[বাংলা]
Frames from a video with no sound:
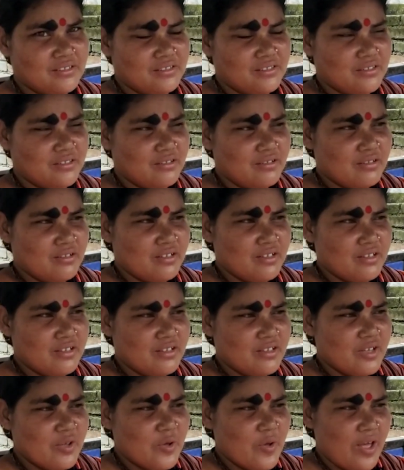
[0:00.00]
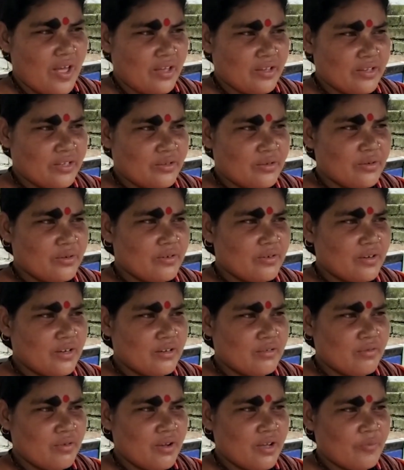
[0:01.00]
কোথায় আমি টোটোটা
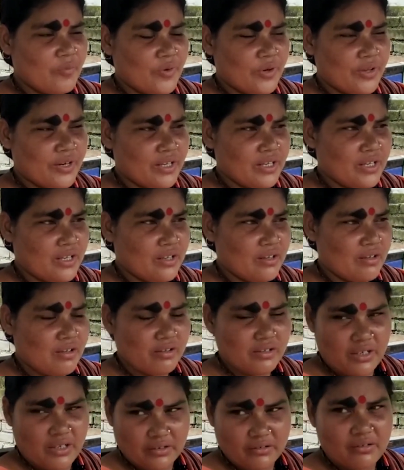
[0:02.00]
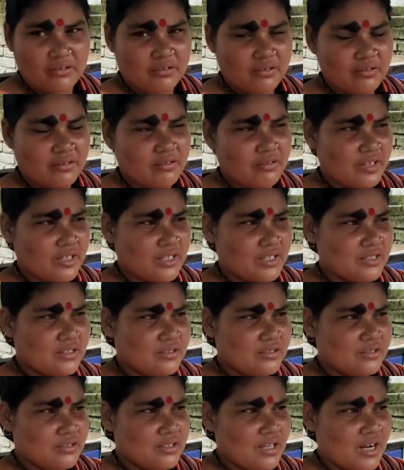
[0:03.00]
নেওয়ার পরে একটু একটু করে
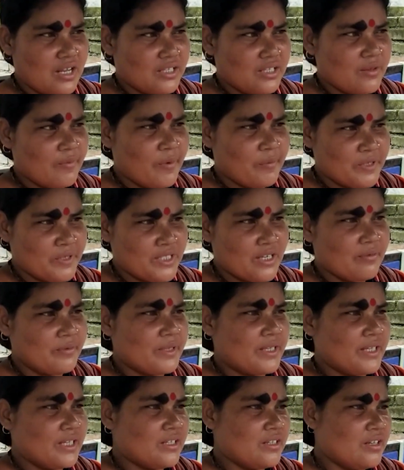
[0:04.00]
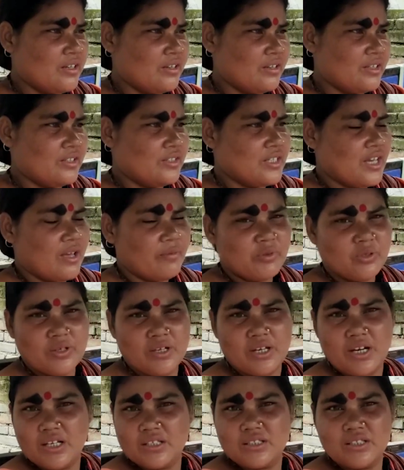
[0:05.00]
চালাতাম আমার স্বামীকে নিয়ে এই চাপ
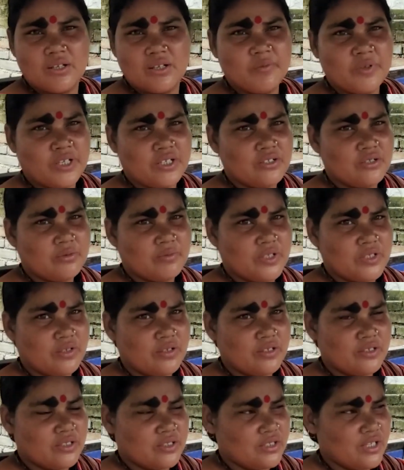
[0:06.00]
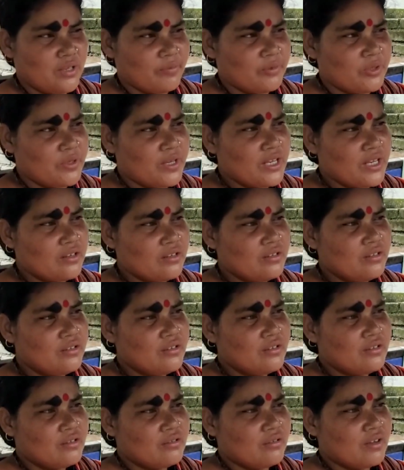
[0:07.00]
দেওয়ার আসতাম এই সুভাষগঞ্জ চাপ দেওয়ার
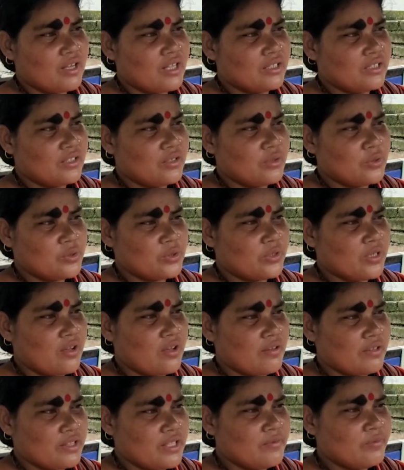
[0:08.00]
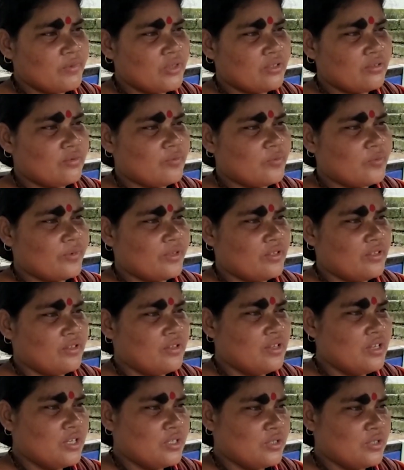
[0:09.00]
ওখান থেকে ওষুধ খাওয়াতাম তো
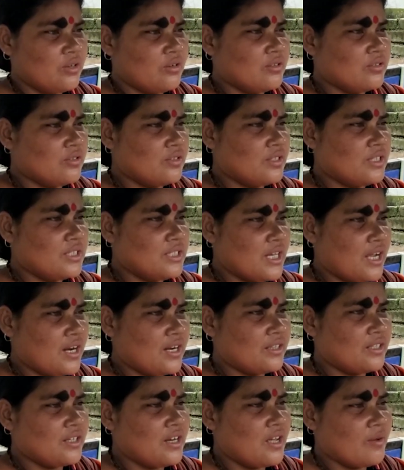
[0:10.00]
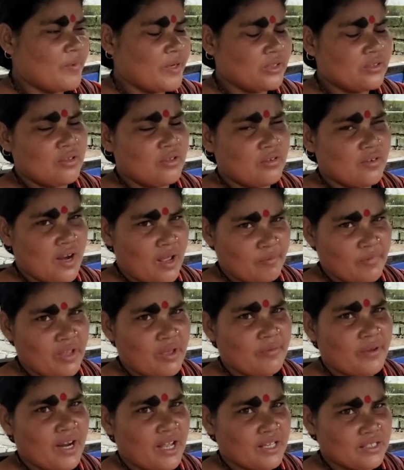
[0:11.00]
যখন যদি চালাতে না পারতো তখন আমি
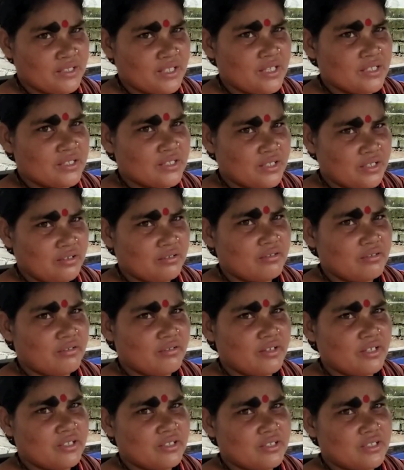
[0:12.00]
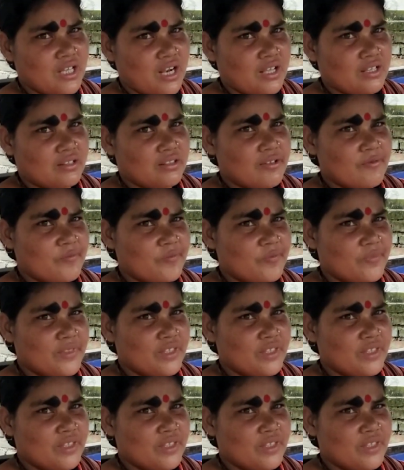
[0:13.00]
আবার আস্তে আস্তে একটু করে চালাতাম